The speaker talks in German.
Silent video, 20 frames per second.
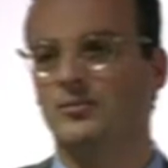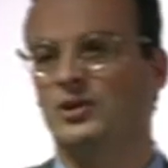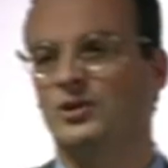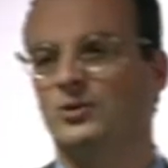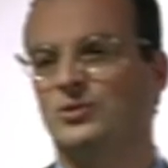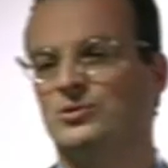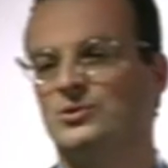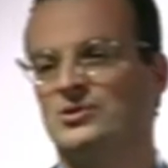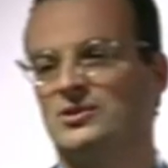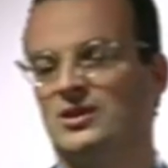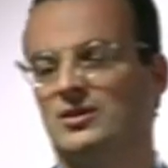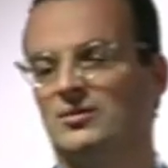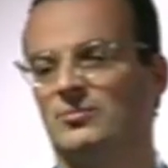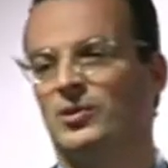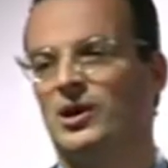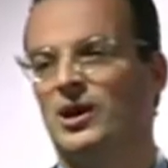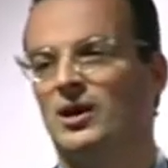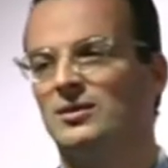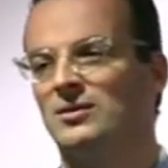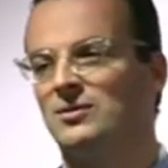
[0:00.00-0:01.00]
mit unseren
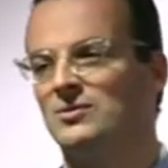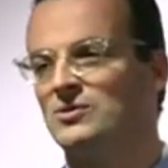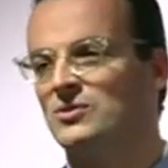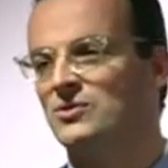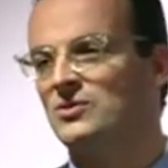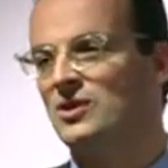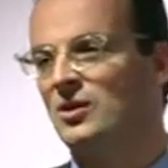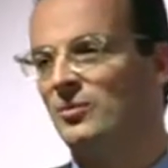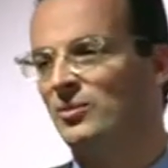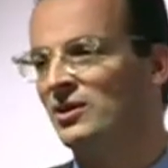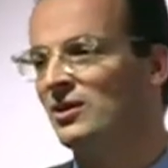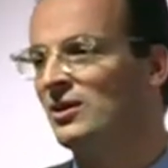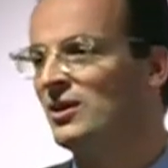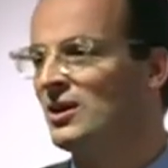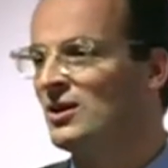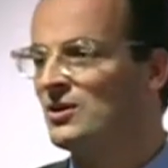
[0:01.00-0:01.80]
Partnern zusammen